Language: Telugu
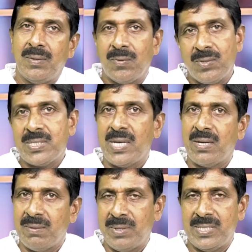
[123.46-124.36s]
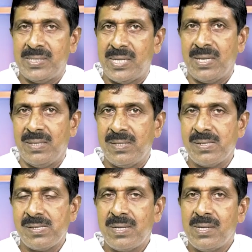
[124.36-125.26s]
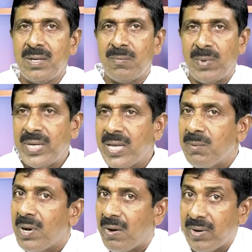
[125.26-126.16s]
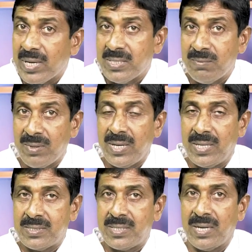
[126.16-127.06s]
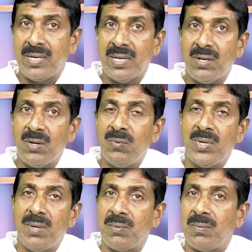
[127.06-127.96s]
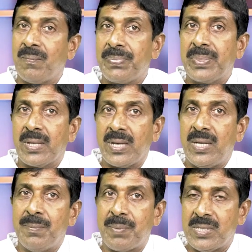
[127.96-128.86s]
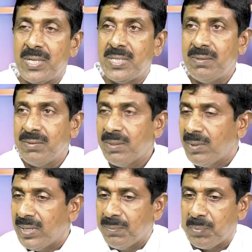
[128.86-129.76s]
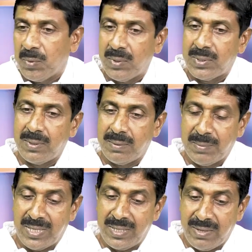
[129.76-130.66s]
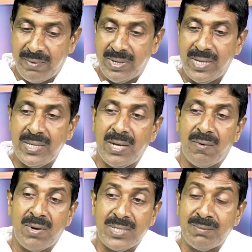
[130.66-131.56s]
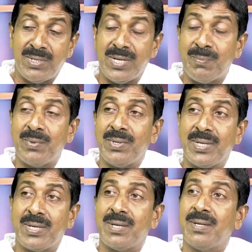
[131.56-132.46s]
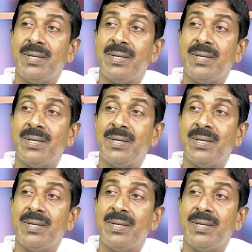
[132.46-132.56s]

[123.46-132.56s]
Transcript: కొనసాగడం అనేది జరిగింది మనకేమో అవకాశం రాలేదు సంఘటనలో ఉన్నాము కానీ ప్రజా జీవితంలో అంటే పో మన నిలబడడానికి అవకాశం లేనప్పుడు ఇంకా